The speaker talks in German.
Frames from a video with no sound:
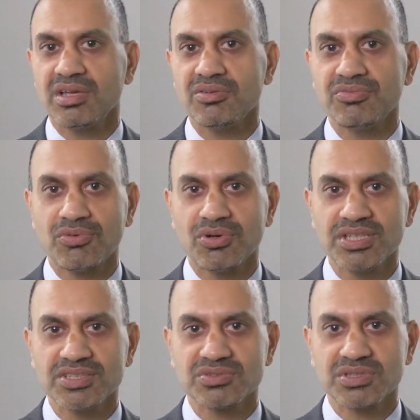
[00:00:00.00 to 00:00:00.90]
in
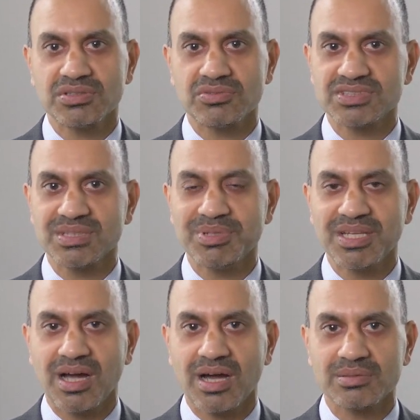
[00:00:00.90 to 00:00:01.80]
Vorlesungen und
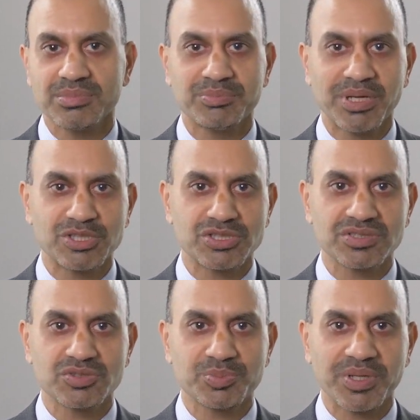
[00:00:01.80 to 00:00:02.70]
Seminaren mit Menschen
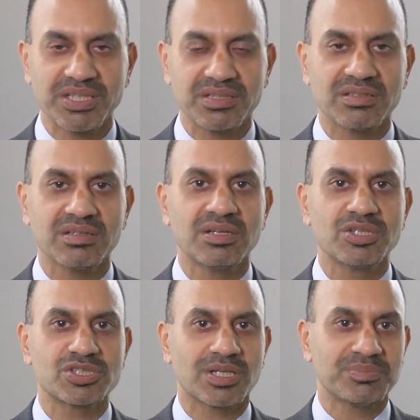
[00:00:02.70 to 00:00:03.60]
zu sprechen,
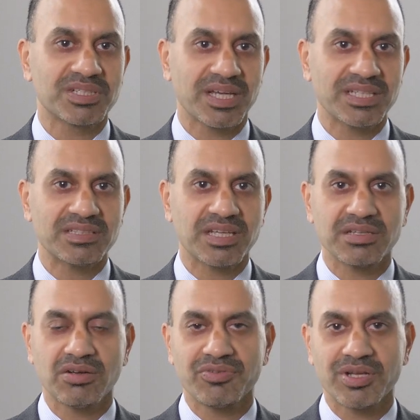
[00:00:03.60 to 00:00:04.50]
statt mit
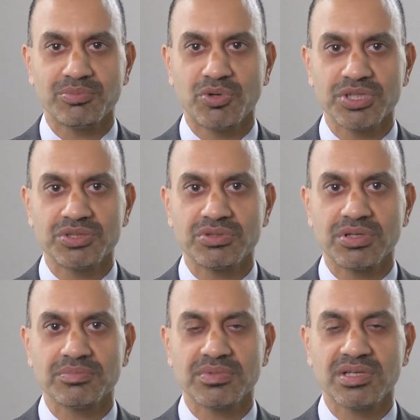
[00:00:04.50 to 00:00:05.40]
Rechtecken auf einem
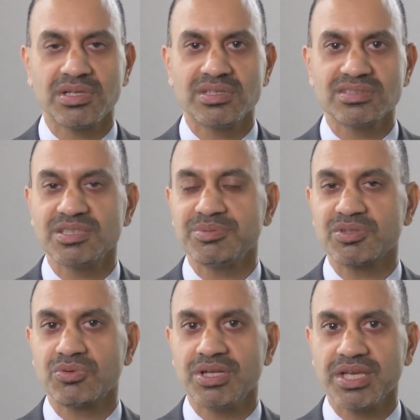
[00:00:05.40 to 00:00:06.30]
Monitor, sich
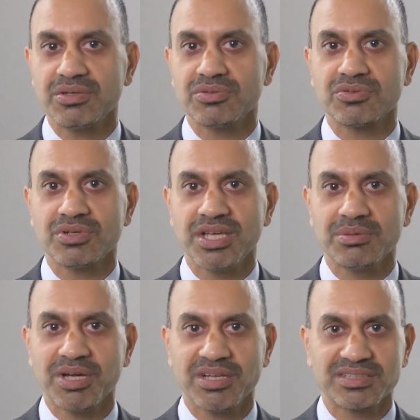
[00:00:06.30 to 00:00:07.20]
mit Kolleginnen und
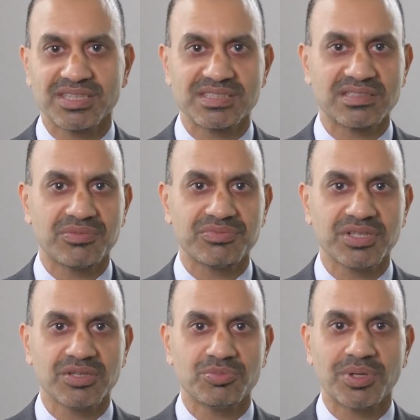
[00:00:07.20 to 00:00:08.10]
Kollegen bei einer Tasse
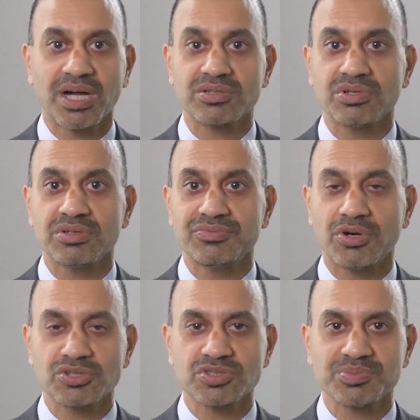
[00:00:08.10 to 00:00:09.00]
Kaffee über aktuelle
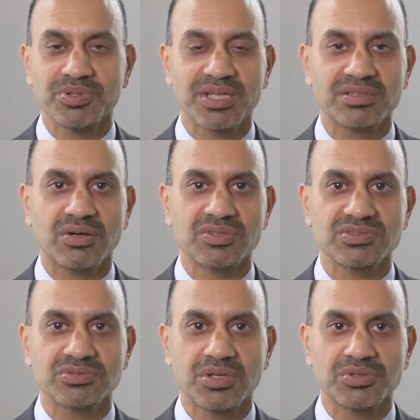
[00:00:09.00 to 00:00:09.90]
Forschungsprojekte
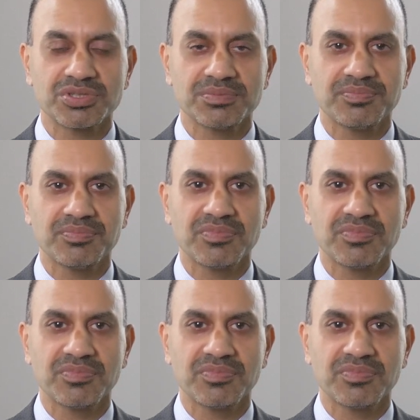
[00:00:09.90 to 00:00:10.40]
auszutauschen,